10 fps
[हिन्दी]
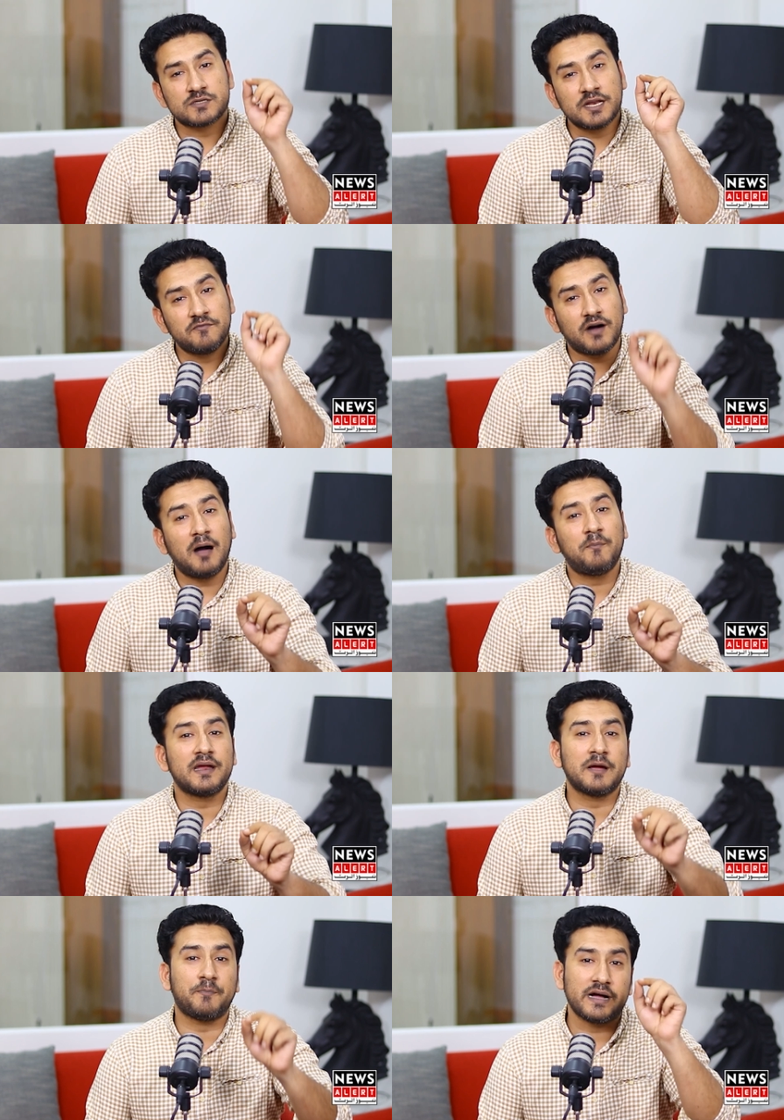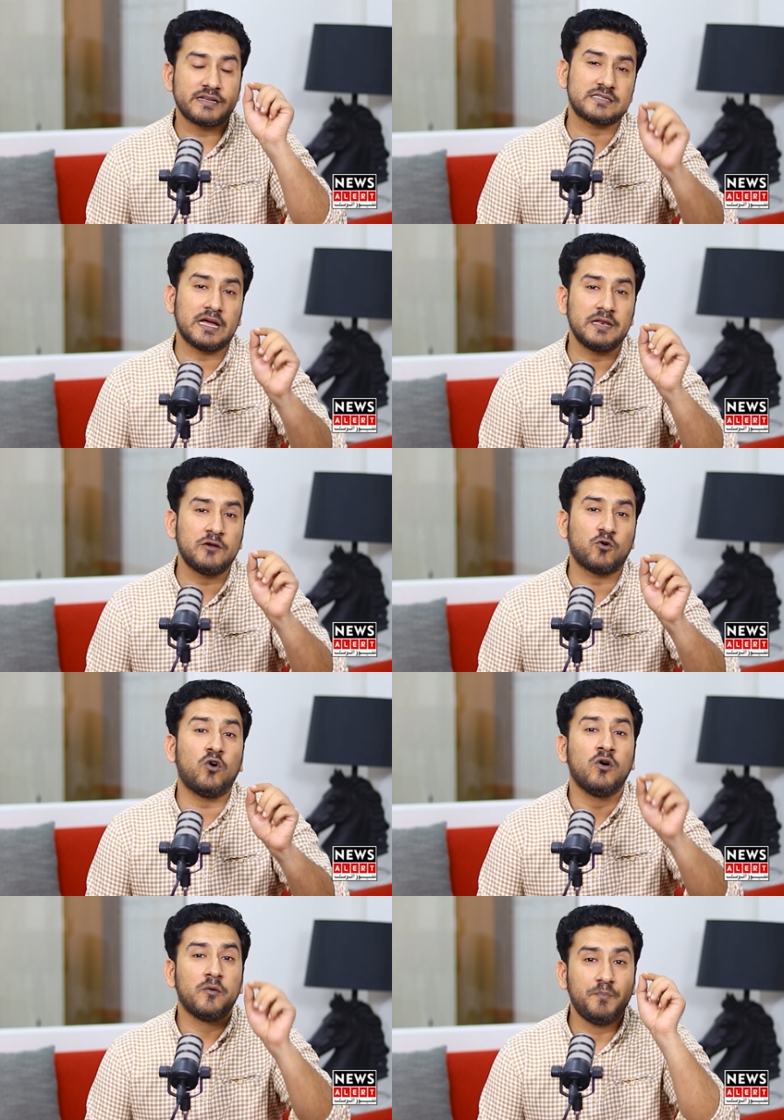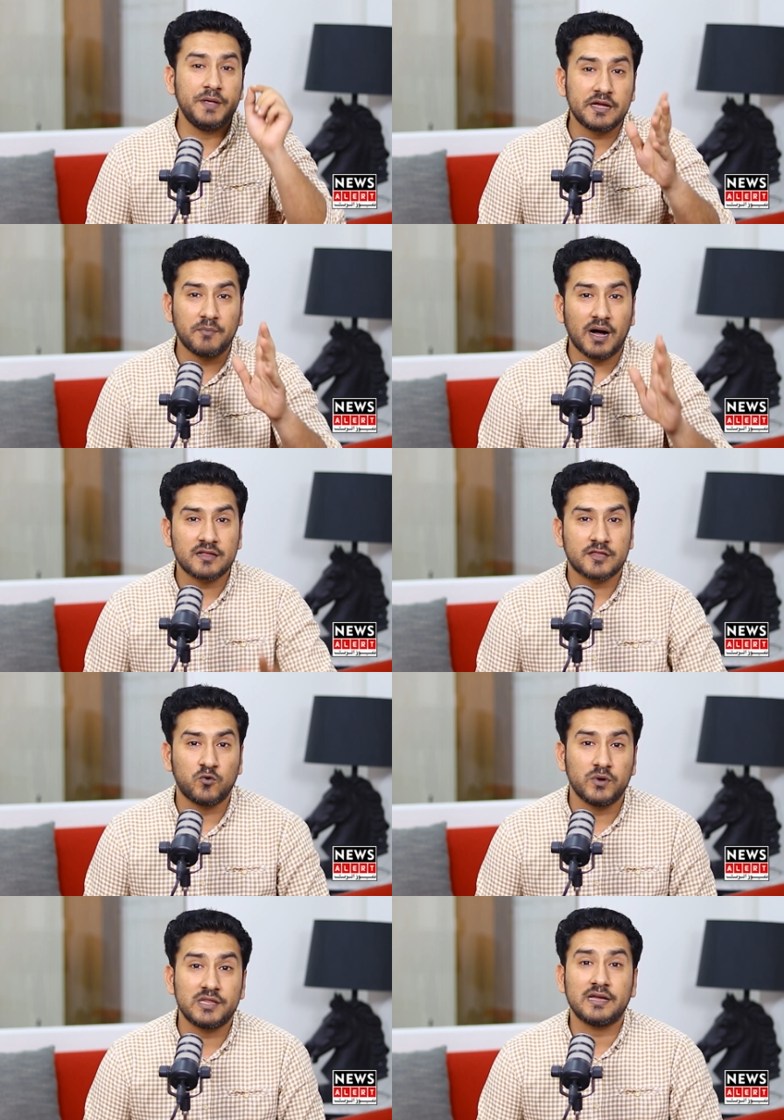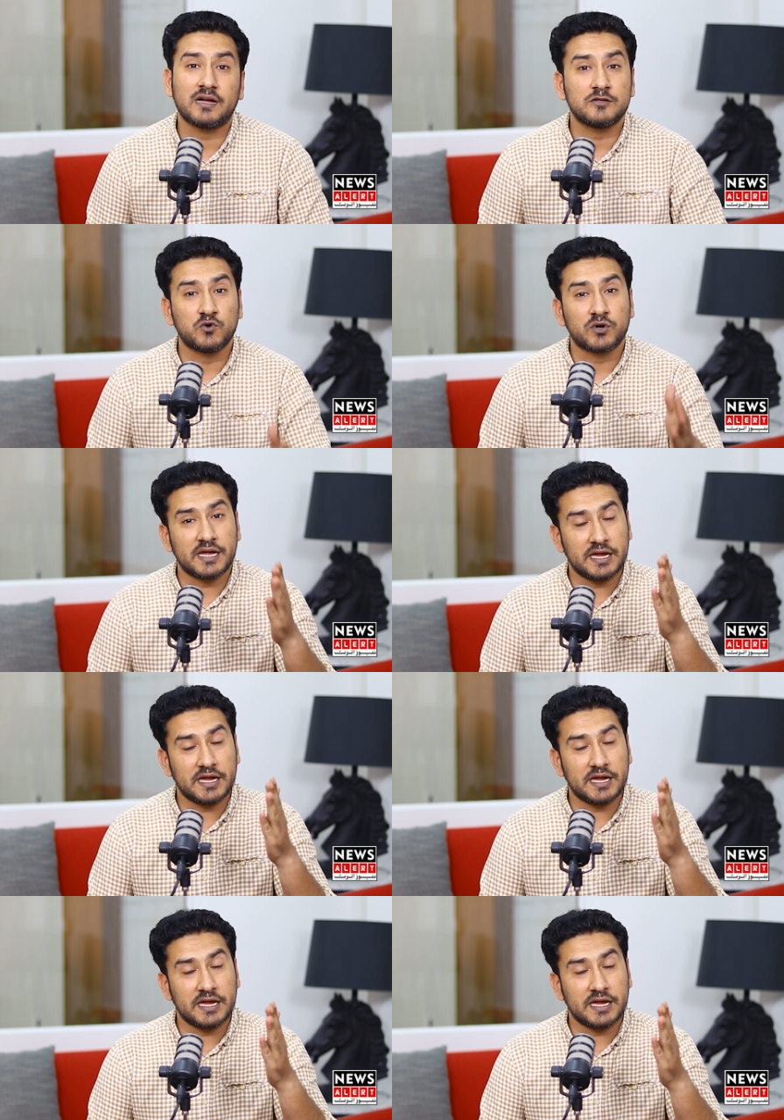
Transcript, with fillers: उसने वहां पर एक पाकिस्तानी को बीक मांगते हुए देखा जो कि